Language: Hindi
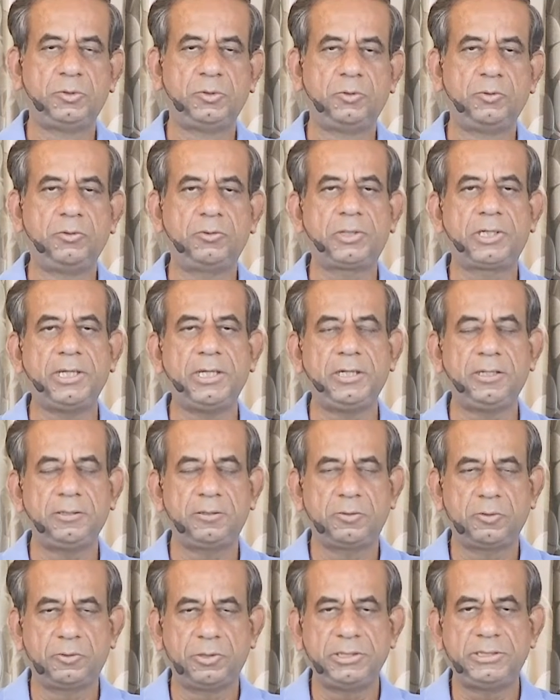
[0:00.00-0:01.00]
दोनों की
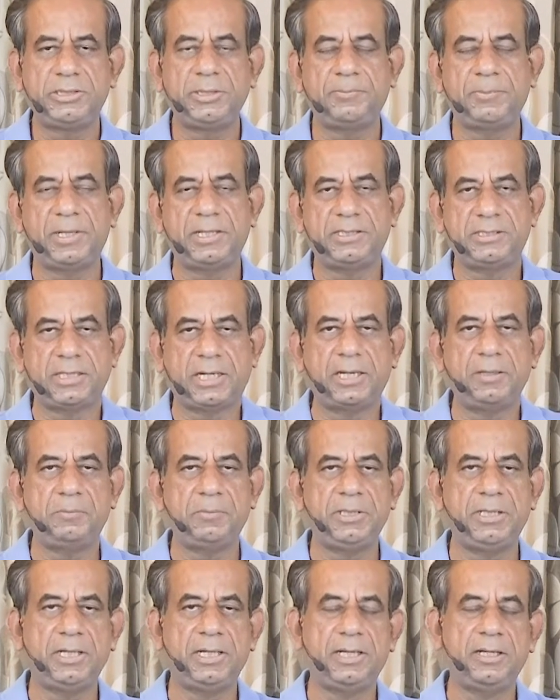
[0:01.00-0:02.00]
थोड़ी सी पहचान
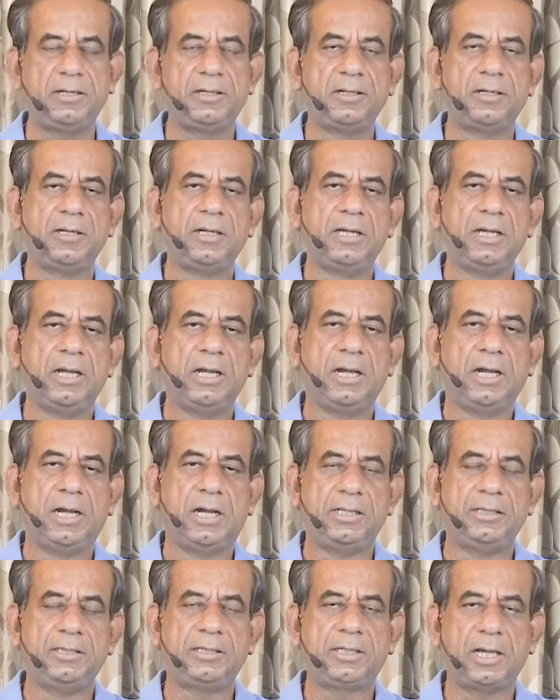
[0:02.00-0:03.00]
भी है
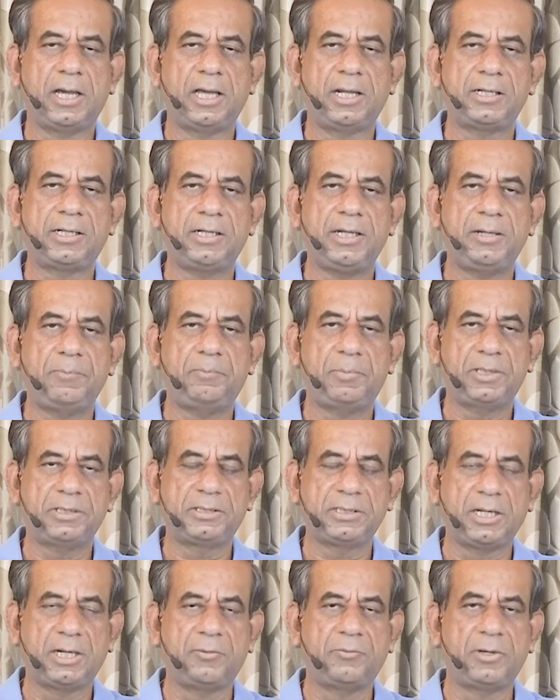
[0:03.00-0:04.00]
अंधकार के
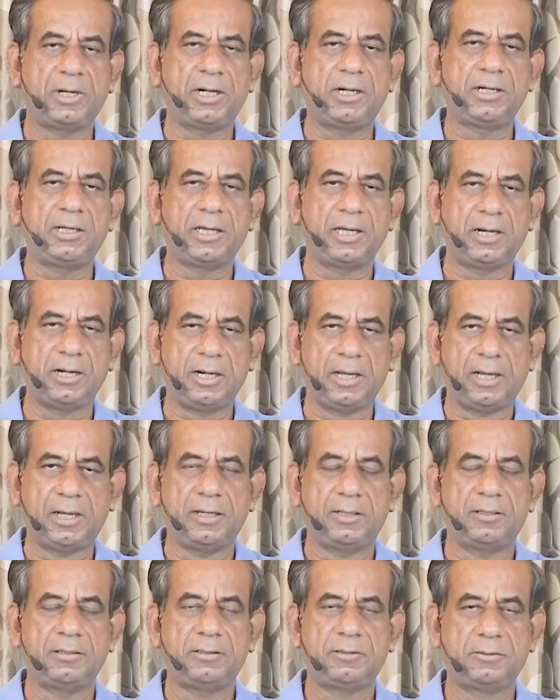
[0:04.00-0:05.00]
पथ का वर्ण करना
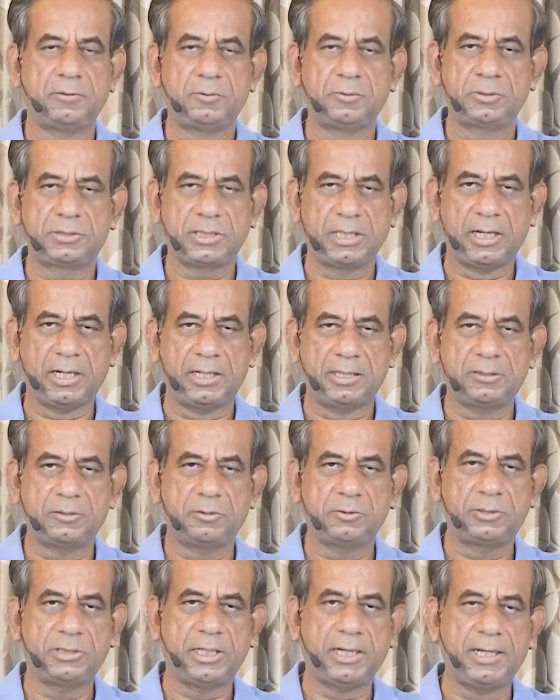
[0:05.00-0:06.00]
उसका अर्थ
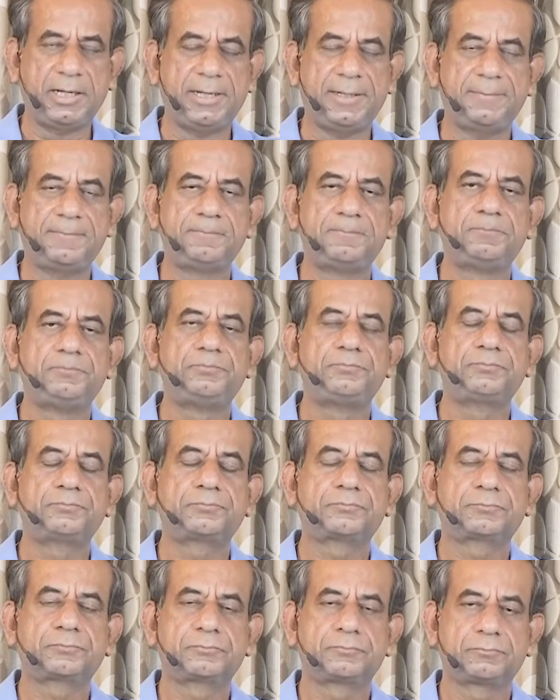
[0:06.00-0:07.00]
होता है
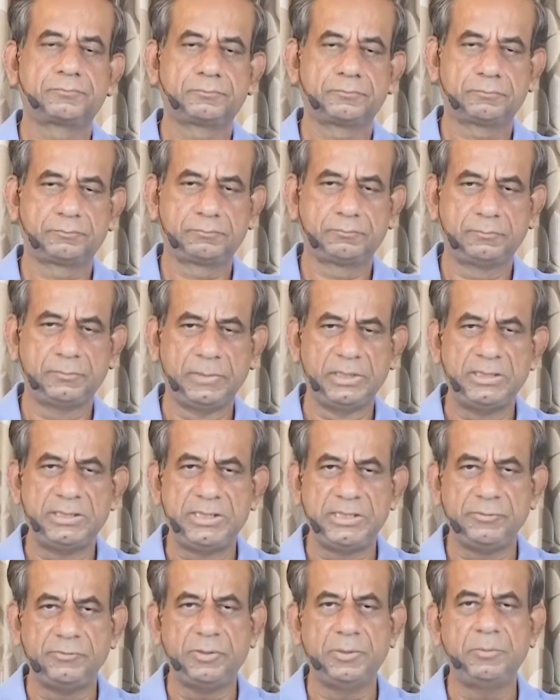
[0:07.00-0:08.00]

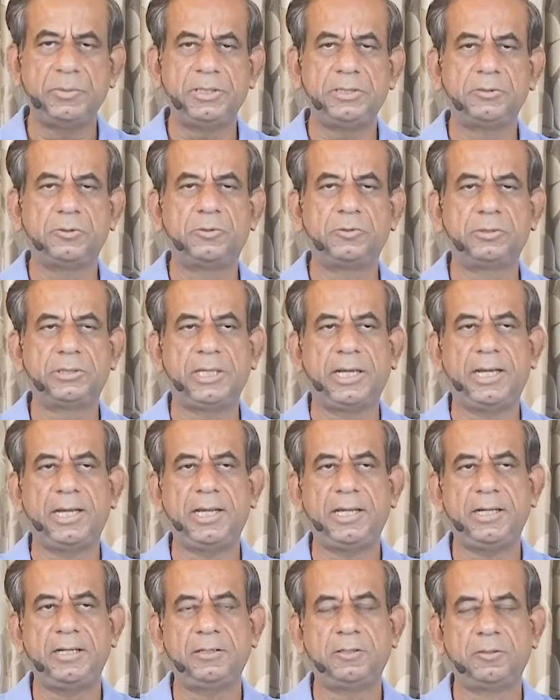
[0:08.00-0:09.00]
जीवन में जो होता
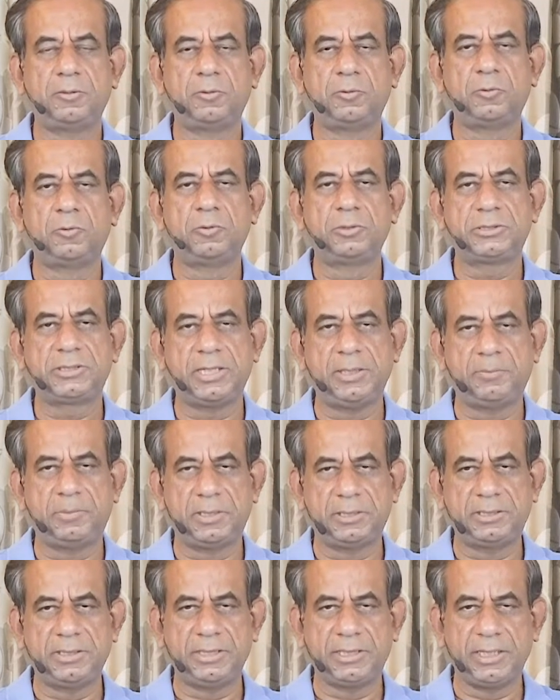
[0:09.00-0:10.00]
है उसके
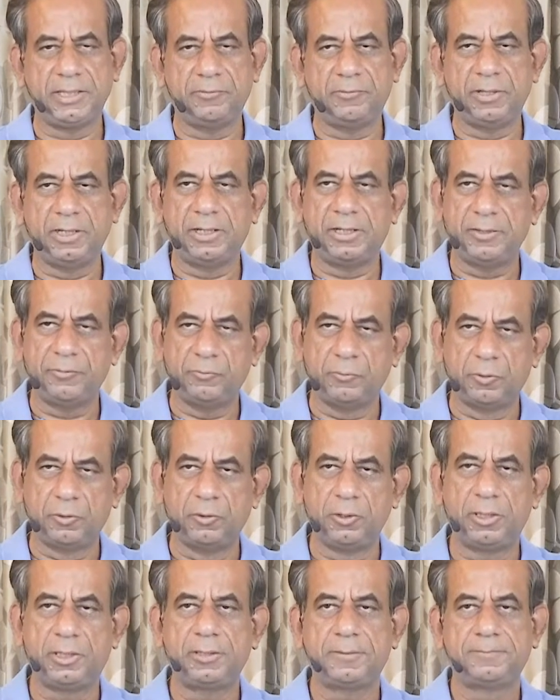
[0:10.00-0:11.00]
प्रति केवल
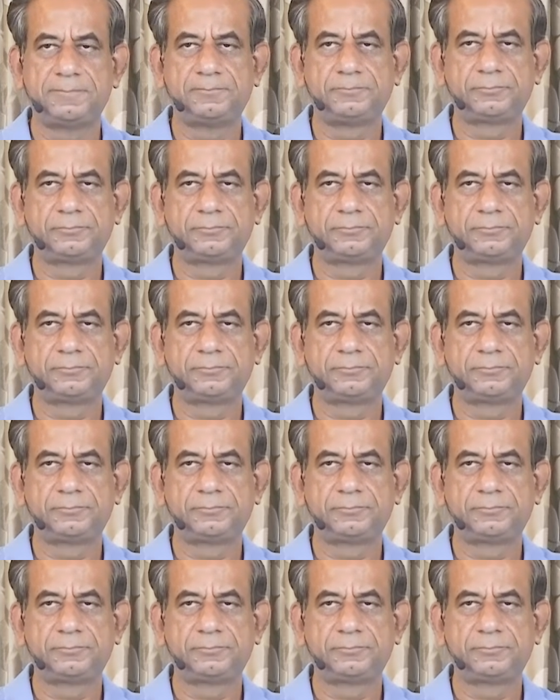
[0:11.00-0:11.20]
रिवोल्ट